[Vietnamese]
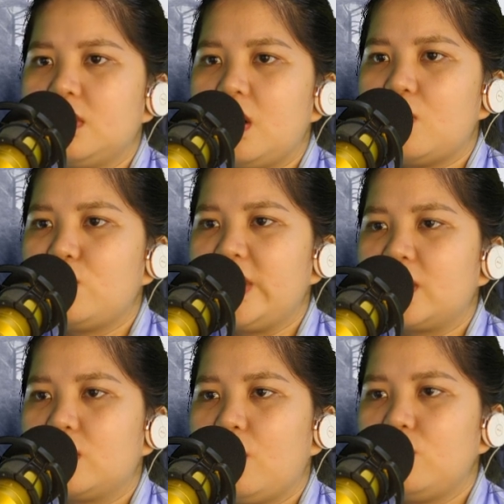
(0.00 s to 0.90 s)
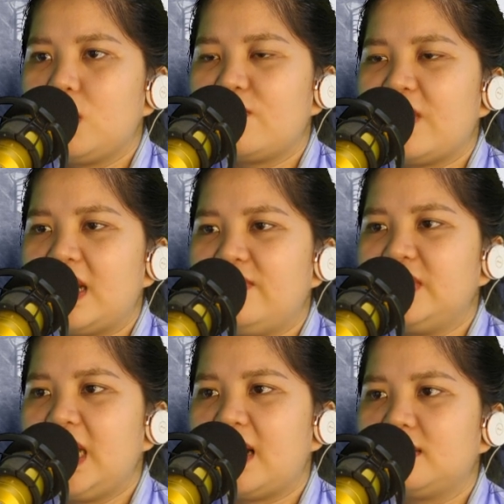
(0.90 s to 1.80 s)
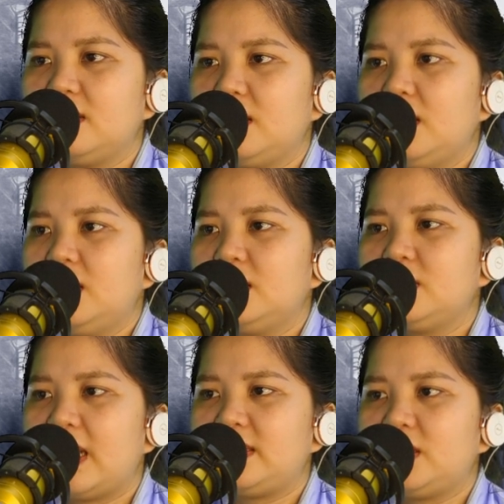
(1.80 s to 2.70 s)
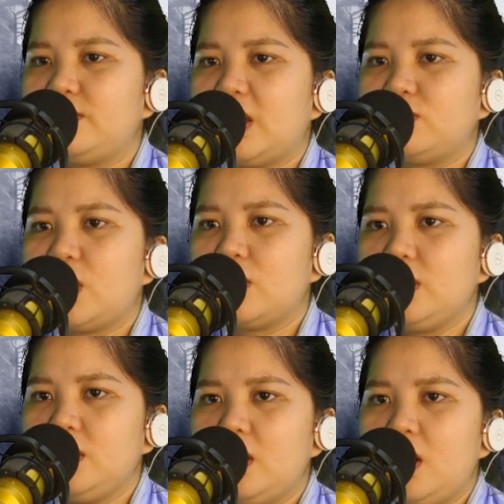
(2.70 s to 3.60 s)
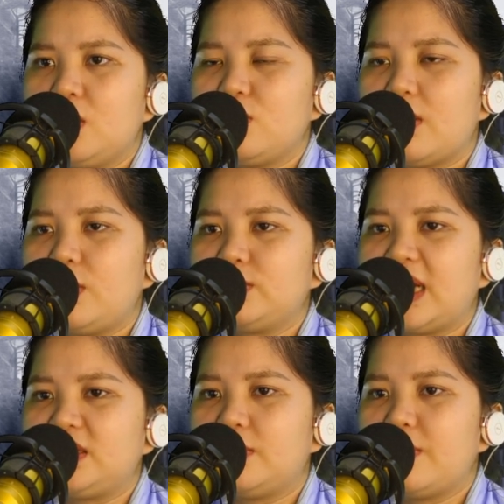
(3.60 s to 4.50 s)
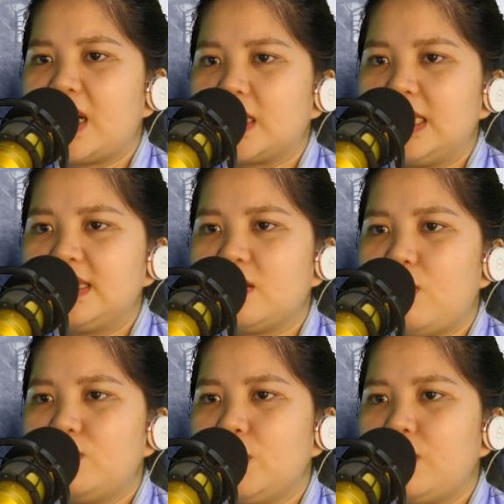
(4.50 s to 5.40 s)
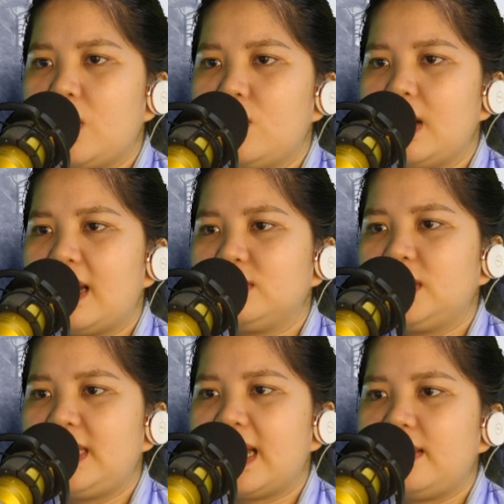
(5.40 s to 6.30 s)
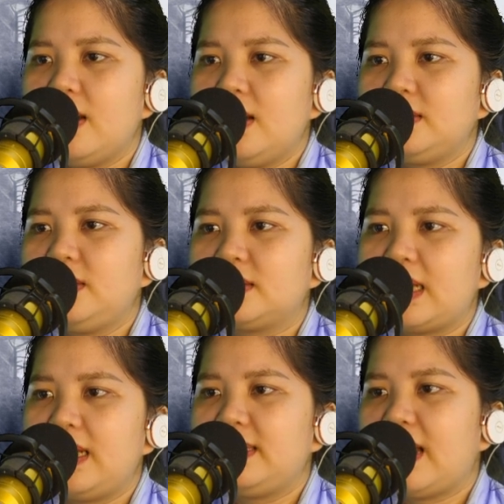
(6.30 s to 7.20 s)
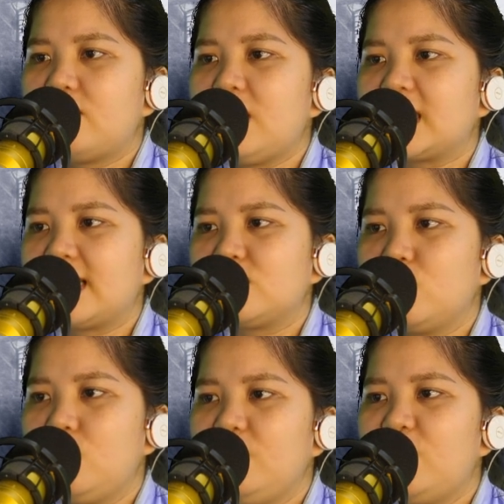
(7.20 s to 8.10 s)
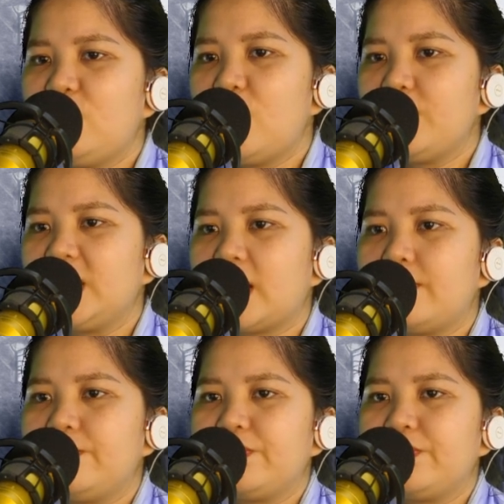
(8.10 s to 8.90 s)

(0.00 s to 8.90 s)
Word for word: Hồng Nguyệt cũng không phải là Vĩnh Hằng Hứa Thanh trầm giọng nói đoan một tàn trầm mặt Sau một lúc lâu lão thở dài giơ tay lên tháo mặt nạ xuống vuốt vuốt mi tâm